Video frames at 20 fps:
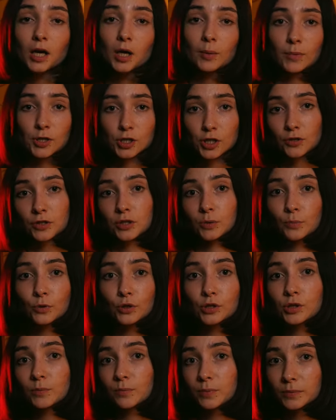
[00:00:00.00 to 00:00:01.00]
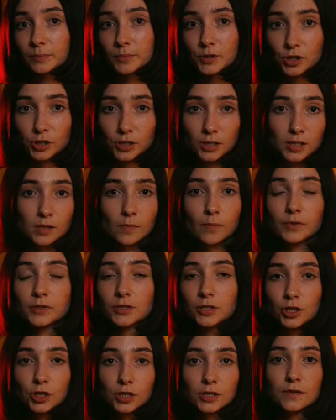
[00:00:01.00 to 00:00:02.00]
пожалуйста, просто подпишите,
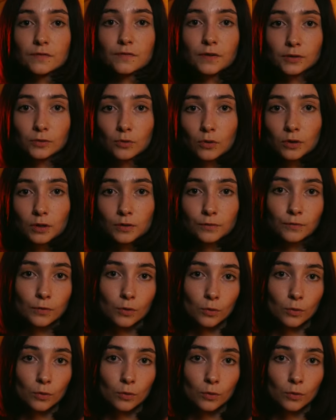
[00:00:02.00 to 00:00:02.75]
поддержите фотографа.